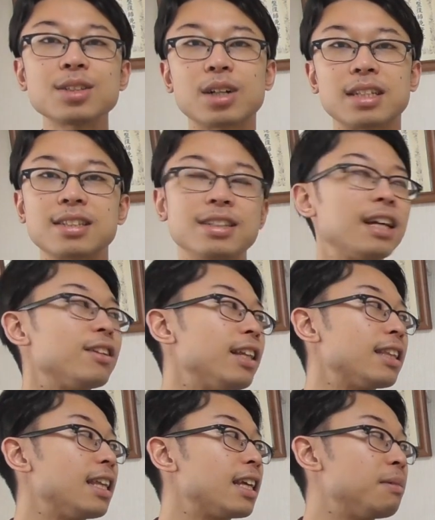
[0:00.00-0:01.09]
素が少なく
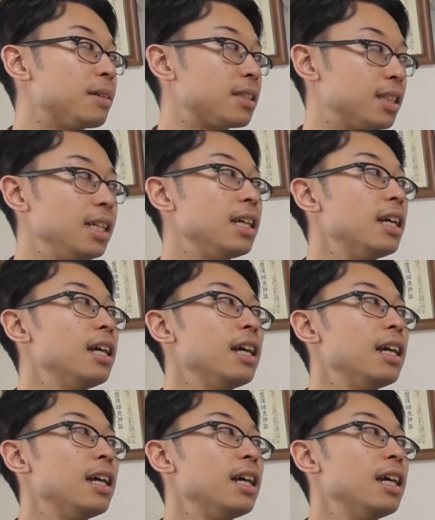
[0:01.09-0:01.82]
なっていきますし